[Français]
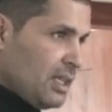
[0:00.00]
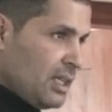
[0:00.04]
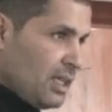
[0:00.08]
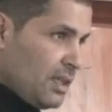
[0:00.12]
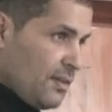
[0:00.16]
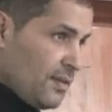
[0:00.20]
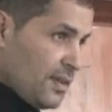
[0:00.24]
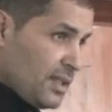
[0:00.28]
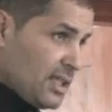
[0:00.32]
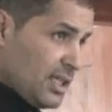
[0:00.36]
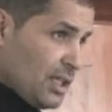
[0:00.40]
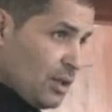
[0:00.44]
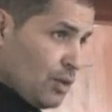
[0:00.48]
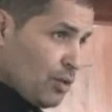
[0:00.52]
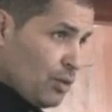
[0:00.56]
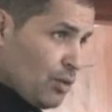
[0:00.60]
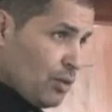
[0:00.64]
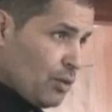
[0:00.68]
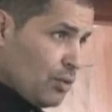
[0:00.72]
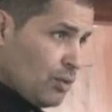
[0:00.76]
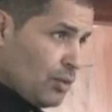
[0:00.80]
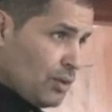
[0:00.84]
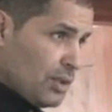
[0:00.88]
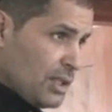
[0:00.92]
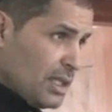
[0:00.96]
Les vessies
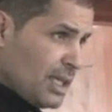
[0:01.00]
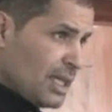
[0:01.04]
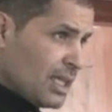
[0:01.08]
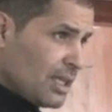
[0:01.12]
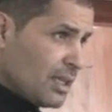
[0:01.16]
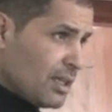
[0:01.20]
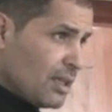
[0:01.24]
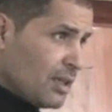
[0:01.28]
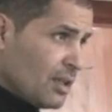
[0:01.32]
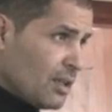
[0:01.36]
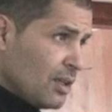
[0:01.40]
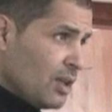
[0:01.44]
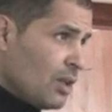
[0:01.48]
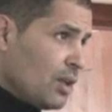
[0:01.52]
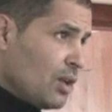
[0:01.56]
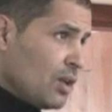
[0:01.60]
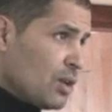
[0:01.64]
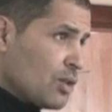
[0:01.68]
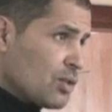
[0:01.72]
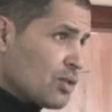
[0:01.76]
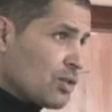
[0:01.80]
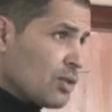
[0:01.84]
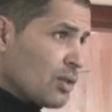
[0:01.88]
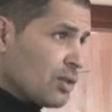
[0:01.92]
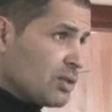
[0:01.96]
neurologiques
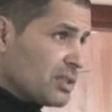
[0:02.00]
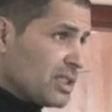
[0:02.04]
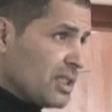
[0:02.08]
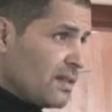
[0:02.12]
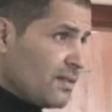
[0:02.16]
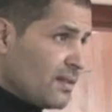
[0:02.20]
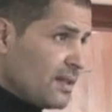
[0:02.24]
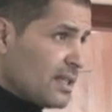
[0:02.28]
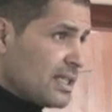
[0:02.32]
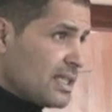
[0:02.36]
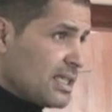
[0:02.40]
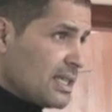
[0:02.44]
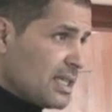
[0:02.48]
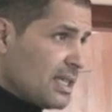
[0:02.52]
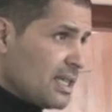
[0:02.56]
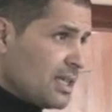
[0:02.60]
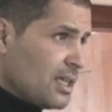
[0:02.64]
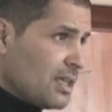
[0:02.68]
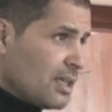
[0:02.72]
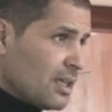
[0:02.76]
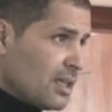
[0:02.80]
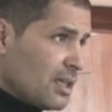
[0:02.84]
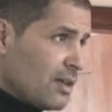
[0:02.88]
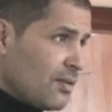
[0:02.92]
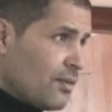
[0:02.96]
sont des vessies
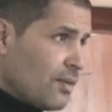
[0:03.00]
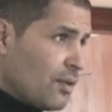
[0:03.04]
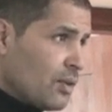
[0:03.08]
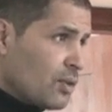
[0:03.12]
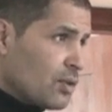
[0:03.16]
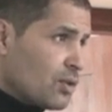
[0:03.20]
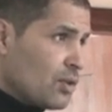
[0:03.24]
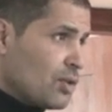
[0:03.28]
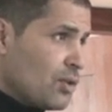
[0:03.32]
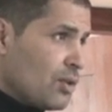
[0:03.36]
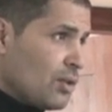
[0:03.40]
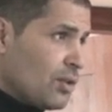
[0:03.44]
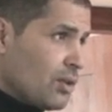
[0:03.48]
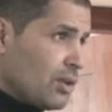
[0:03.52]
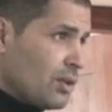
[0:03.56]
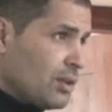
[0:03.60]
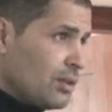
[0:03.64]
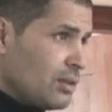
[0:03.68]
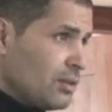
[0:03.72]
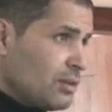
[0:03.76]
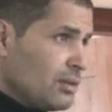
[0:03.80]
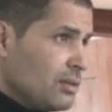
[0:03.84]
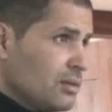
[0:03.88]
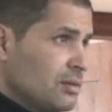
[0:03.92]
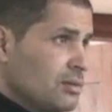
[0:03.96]
qui
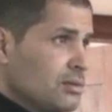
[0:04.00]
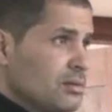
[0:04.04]
fonctionnent